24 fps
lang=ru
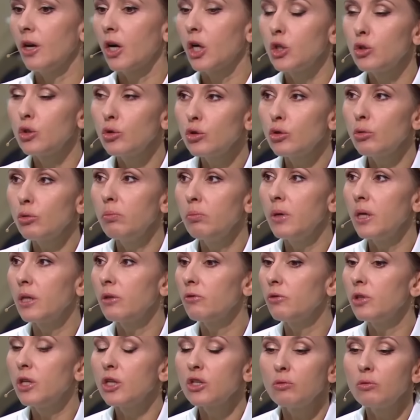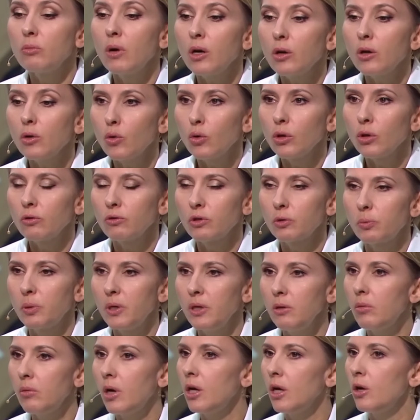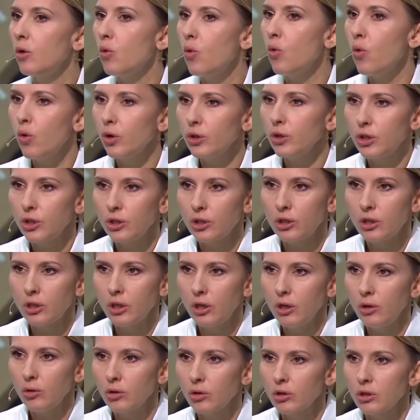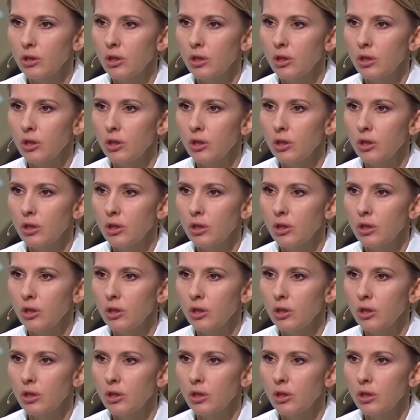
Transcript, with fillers: хочу, чтобы мы этого даже Макрона воспринимали очень серьезно. Вот,